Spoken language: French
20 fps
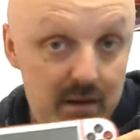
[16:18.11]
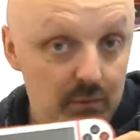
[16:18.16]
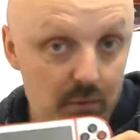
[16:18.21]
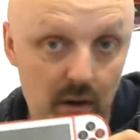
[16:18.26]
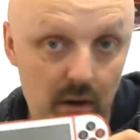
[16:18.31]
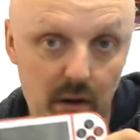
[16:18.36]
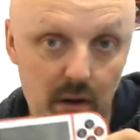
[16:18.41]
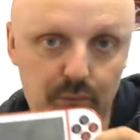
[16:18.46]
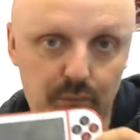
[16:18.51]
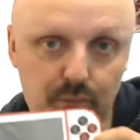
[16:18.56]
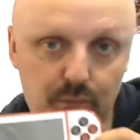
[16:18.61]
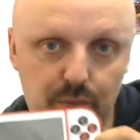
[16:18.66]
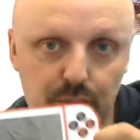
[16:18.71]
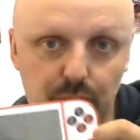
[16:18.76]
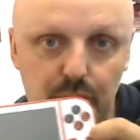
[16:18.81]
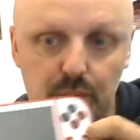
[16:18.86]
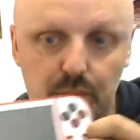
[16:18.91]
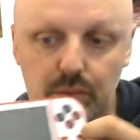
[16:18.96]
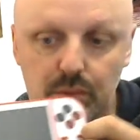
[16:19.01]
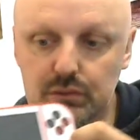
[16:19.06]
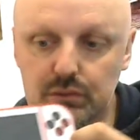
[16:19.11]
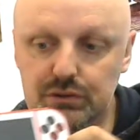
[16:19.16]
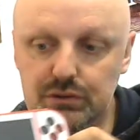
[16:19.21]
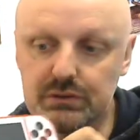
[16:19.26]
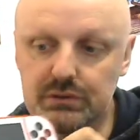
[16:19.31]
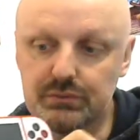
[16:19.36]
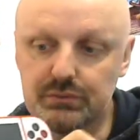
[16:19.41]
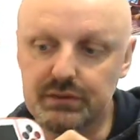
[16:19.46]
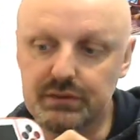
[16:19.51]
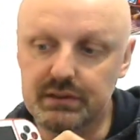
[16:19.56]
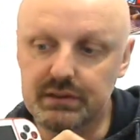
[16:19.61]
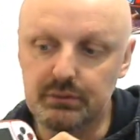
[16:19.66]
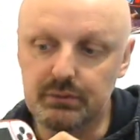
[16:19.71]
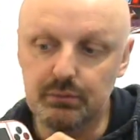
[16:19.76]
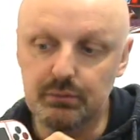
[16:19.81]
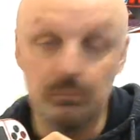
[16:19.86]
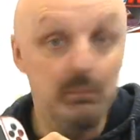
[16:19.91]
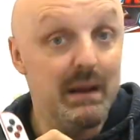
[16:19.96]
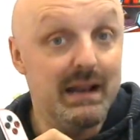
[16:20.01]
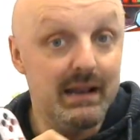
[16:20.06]
Voilà, donc j'ai fait
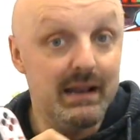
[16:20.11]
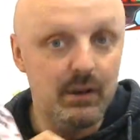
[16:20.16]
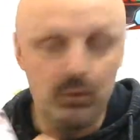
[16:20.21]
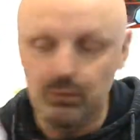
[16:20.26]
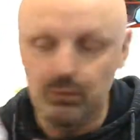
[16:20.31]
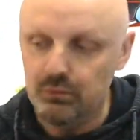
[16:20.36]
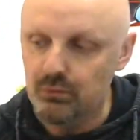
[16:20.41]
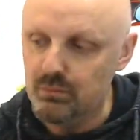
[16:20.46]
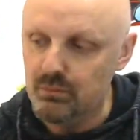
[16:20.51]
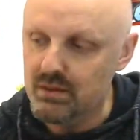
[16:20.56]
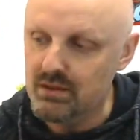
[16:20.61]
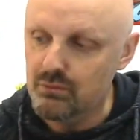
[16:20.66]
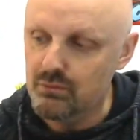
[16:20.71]
une belle économie